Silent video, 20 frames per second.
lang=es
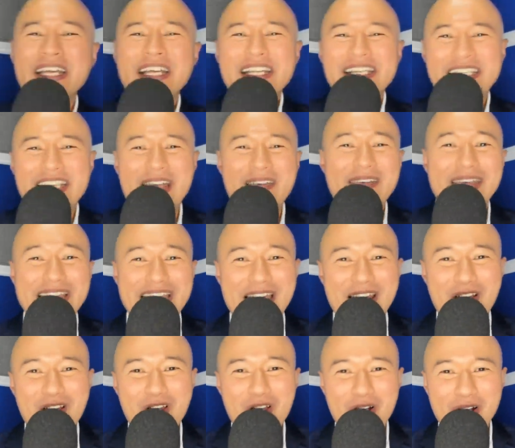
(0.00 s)
se
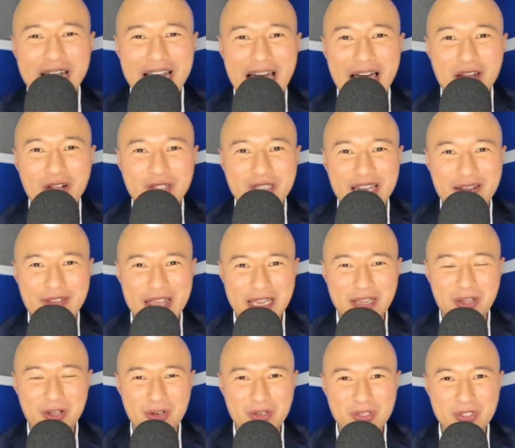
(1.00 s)
vinieron los regalos
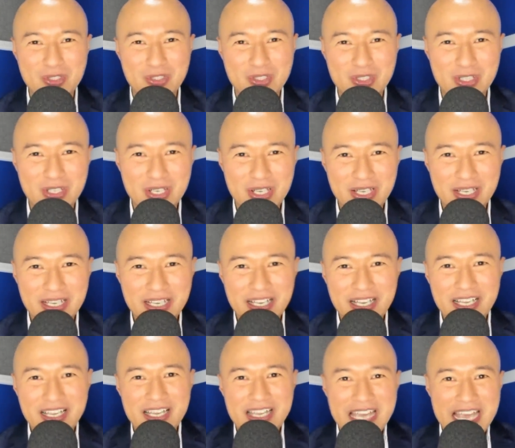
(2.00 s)
tremendos.
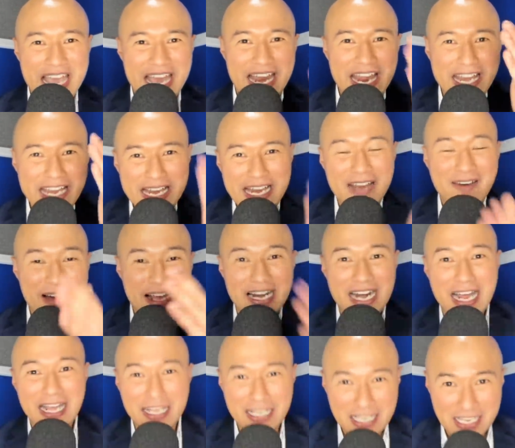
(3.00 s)
Quieren ir a
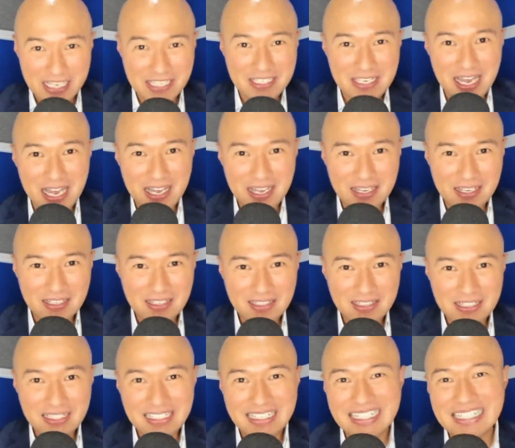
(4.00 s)
Barranquilla.
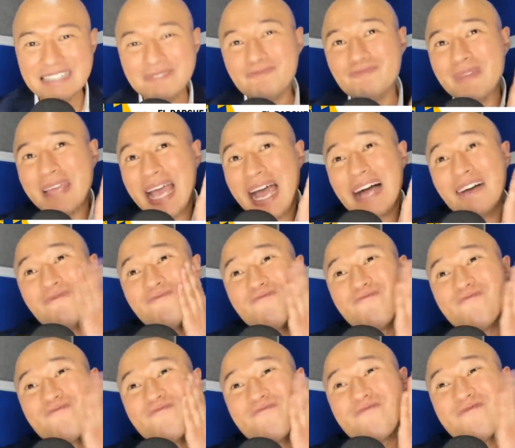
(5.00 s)
Vea,
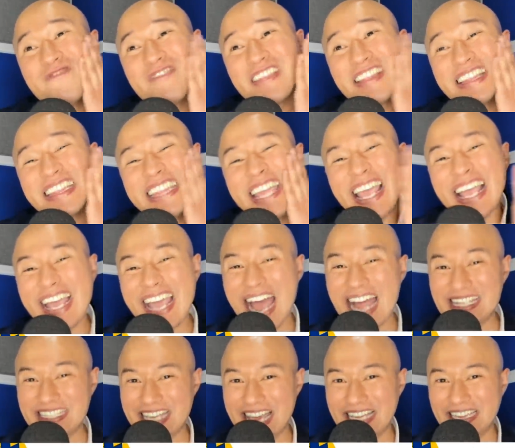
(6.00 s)
de
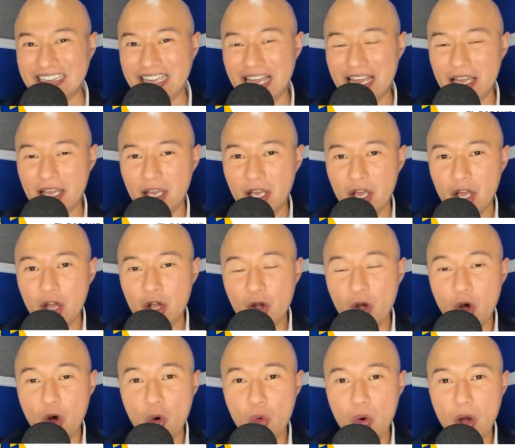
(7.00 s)
cachete
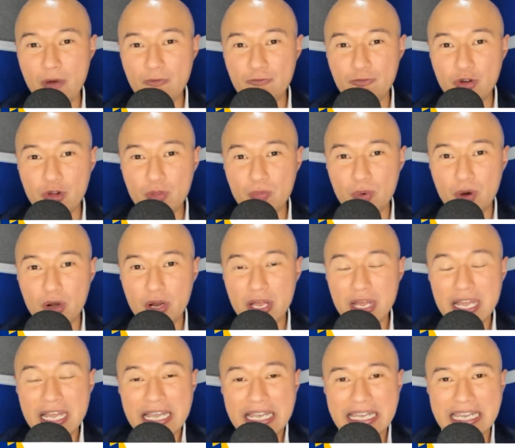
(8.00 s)
con One Fútbol
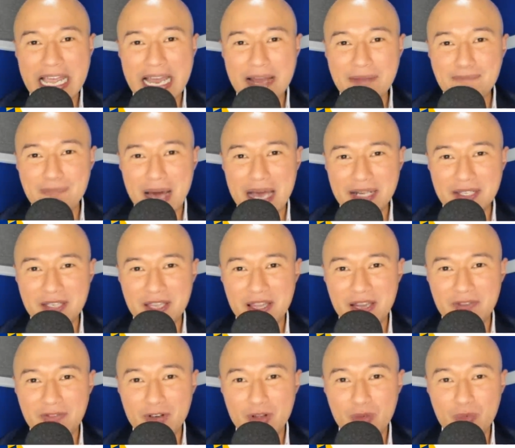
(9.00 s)
y el parche
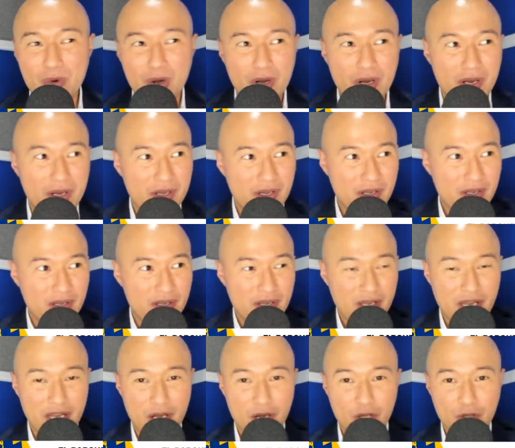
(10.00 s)
del fútbol
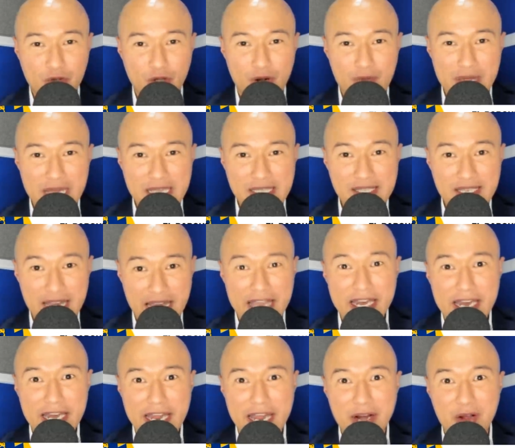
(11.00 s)
el otro mes,
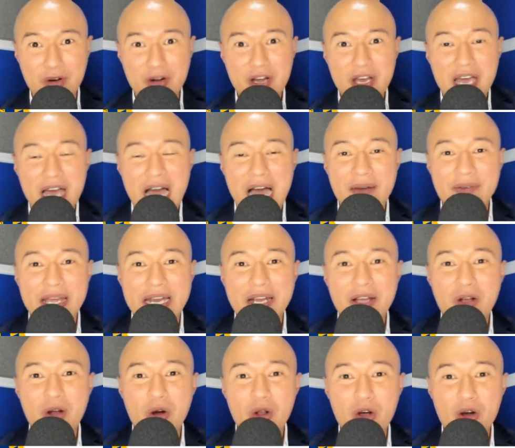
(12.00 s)
en enero, a ver
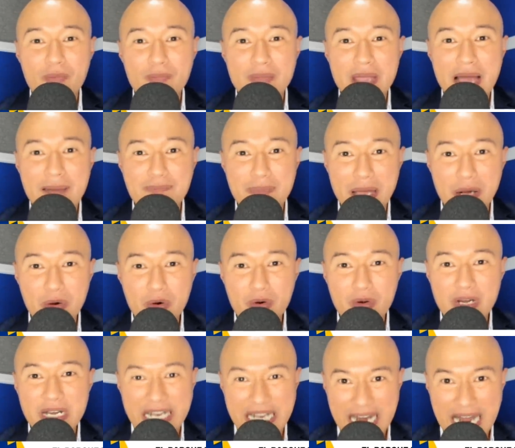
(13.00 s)
Colombia-Perú,
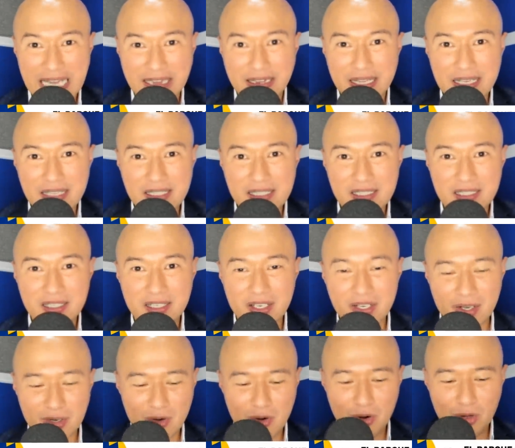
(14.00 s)
gratis.
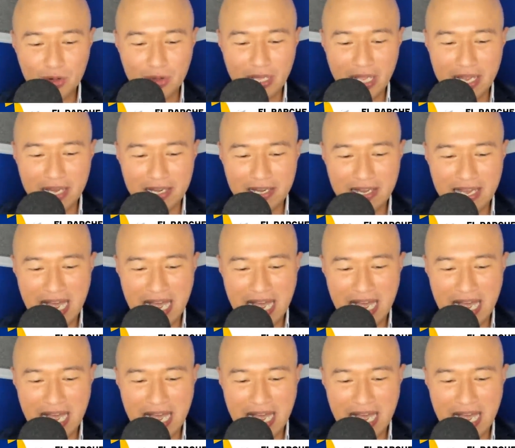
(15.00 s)
Hotel,